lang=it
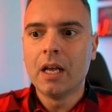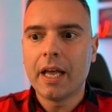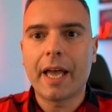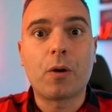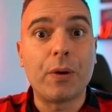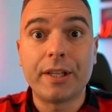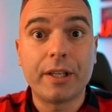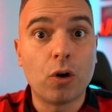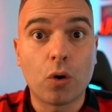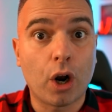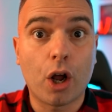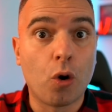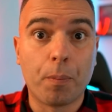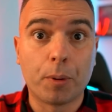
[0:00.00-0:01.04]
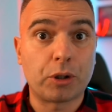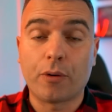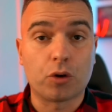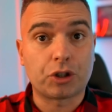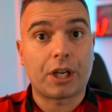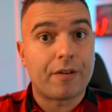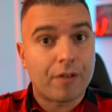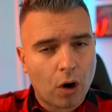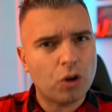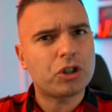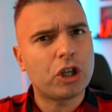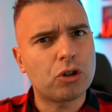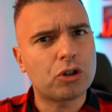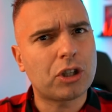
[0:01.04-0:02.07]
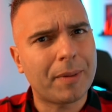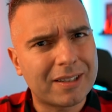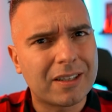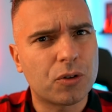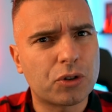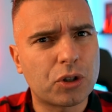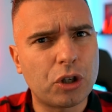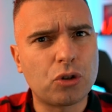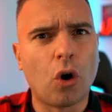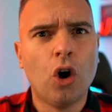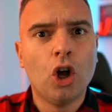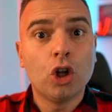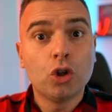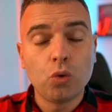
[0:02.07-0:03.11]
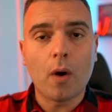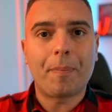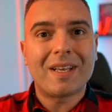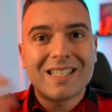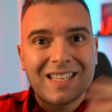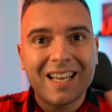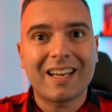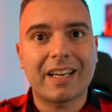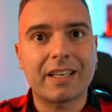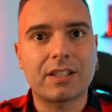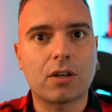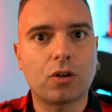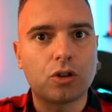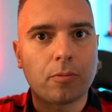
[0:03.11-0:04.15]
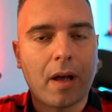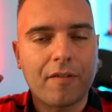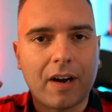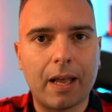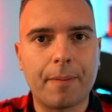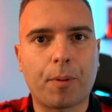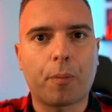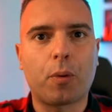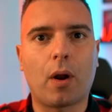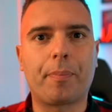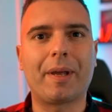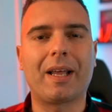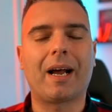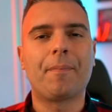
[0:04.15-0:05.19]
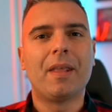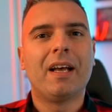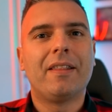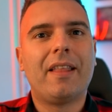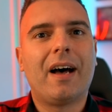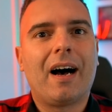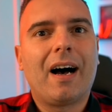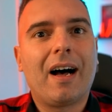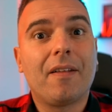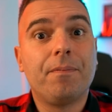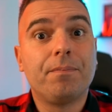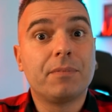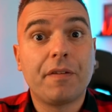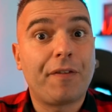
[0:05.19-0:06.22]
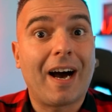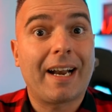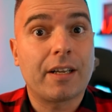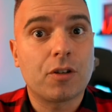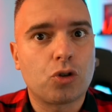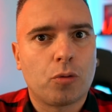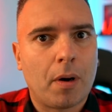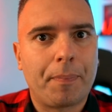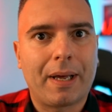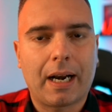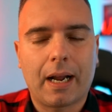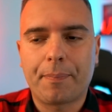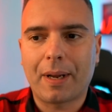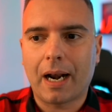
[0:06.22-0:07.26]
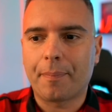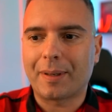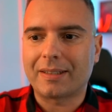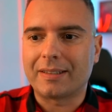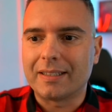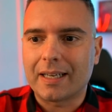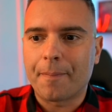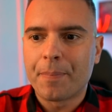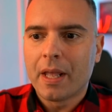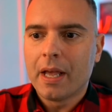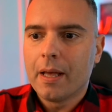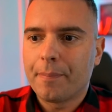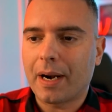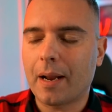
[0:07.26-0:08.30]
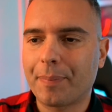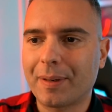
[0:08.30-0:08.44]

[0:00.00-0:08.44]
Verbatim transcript: e quindi non, non potevo scrivere. Ho scritto stamattina, ho scritto due pensieri che secondo me vale proprio la pena da, di fare insomma per, per, la partita, per la